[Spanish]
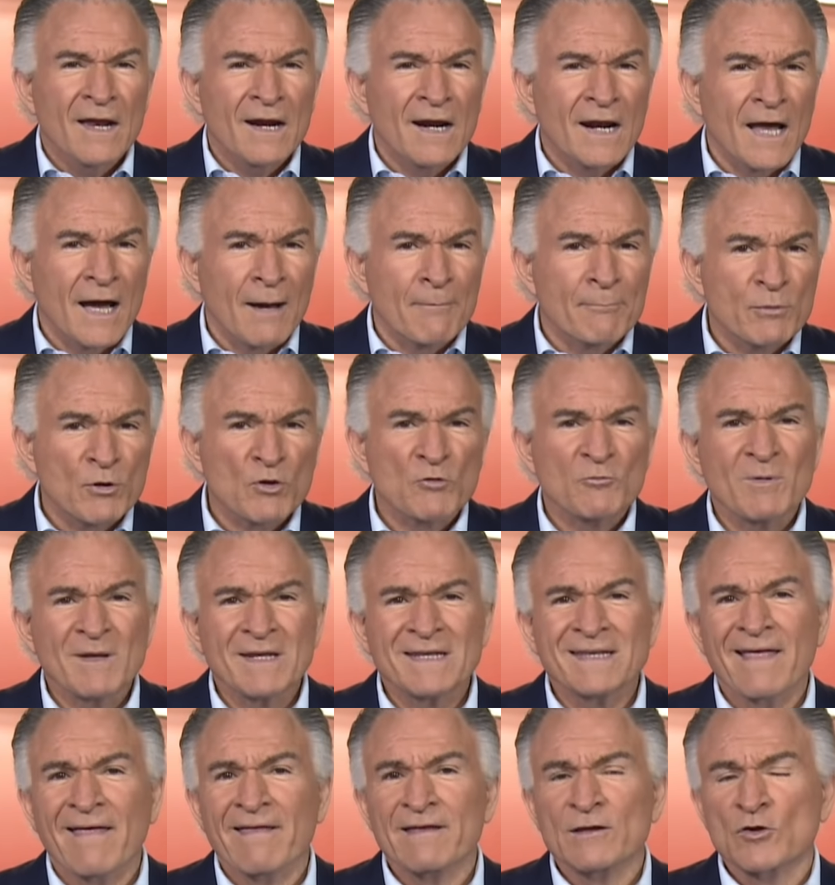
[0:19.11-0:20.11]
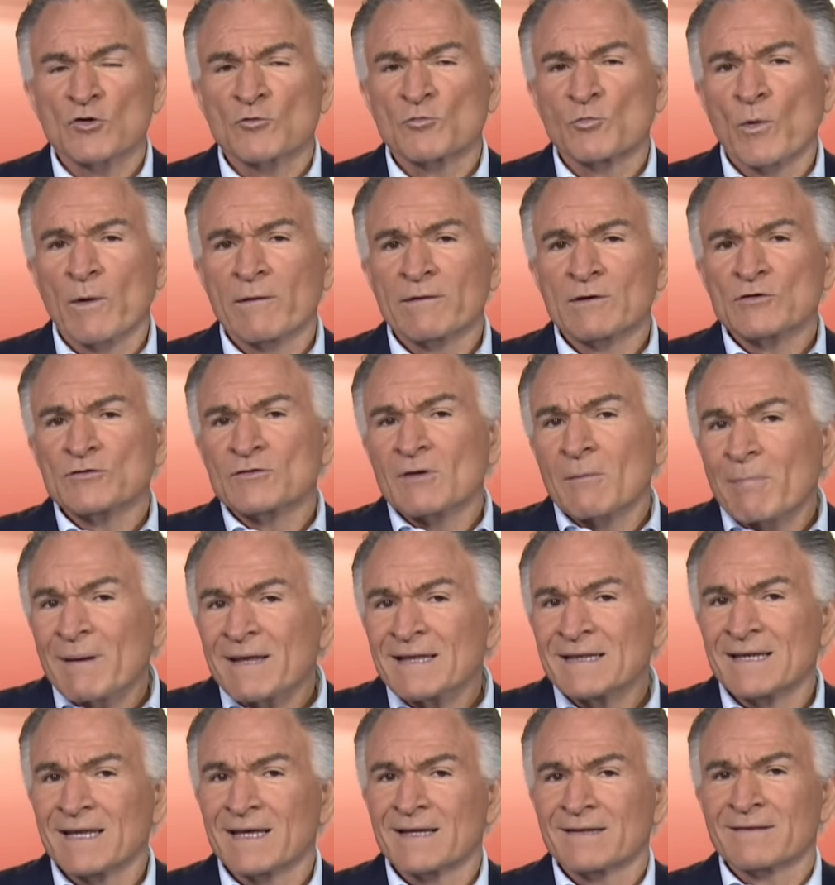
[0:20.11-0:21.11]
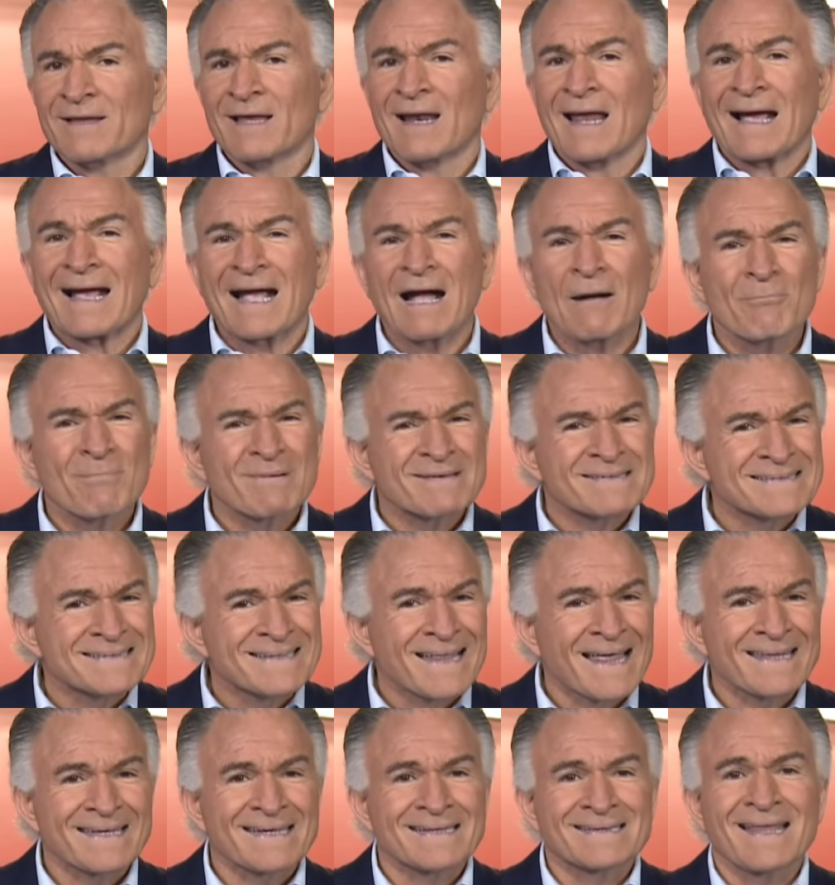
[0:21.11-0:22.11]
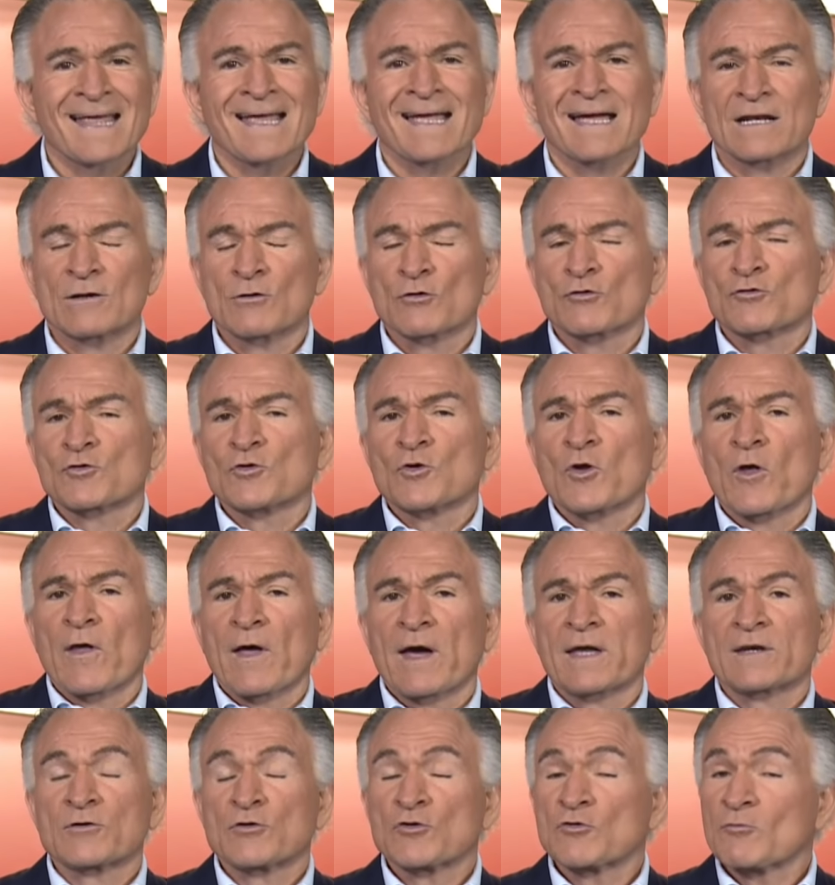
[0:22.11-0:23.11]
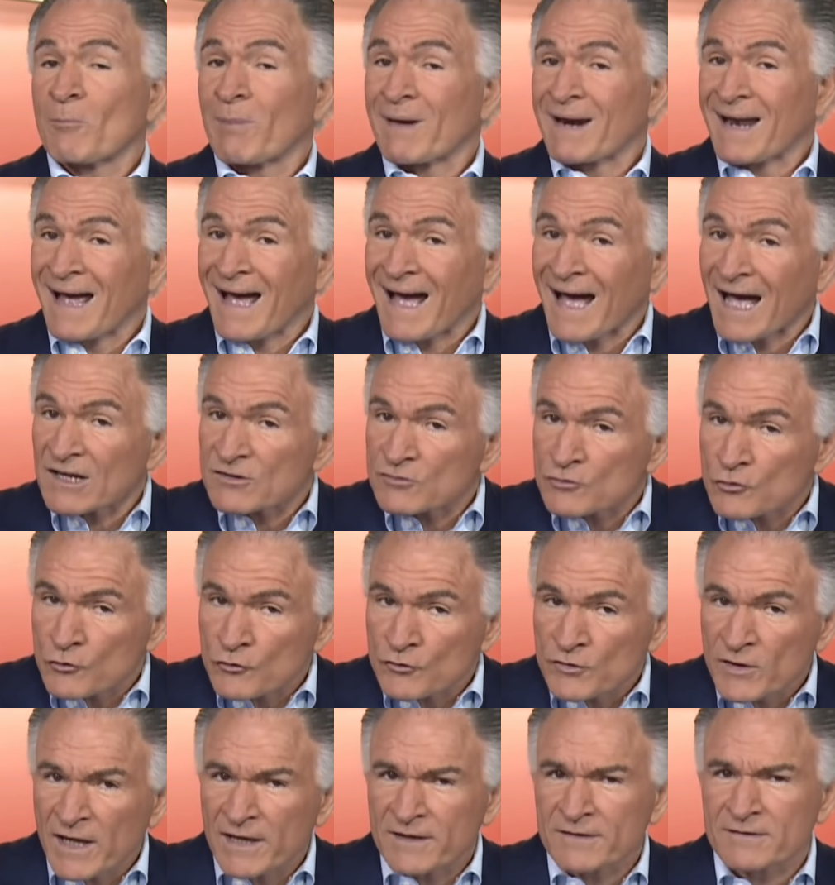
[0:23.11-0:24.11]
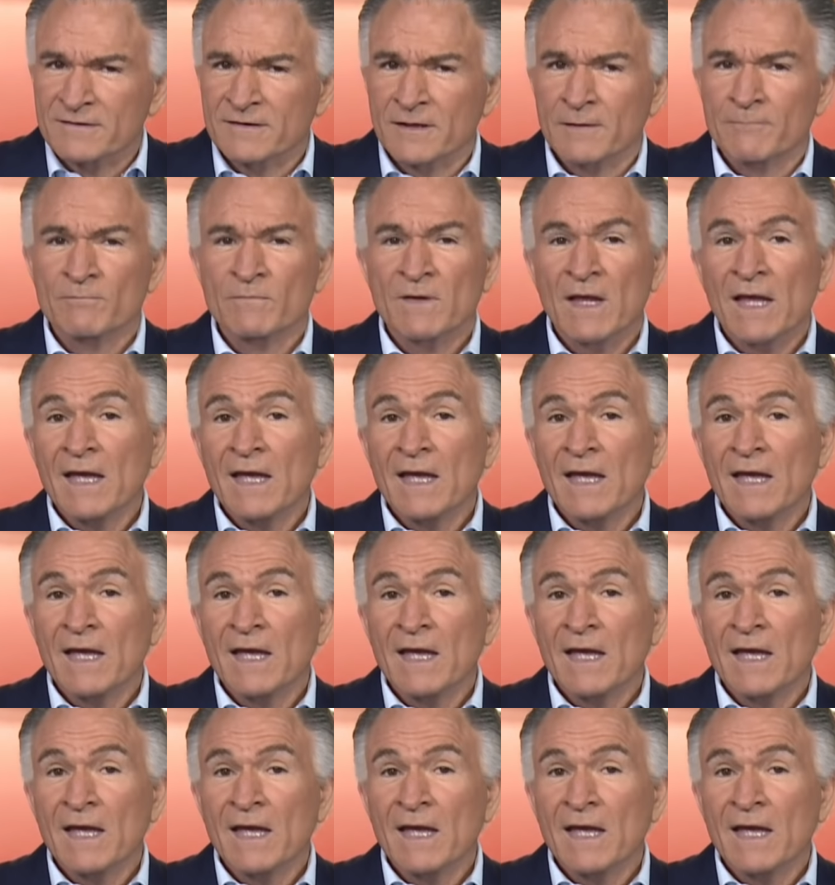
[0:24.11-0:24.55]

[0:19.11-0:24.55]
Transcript: La prosperidad de los pueblos depende de la capacidad que tengan los ciudadanos para asociarse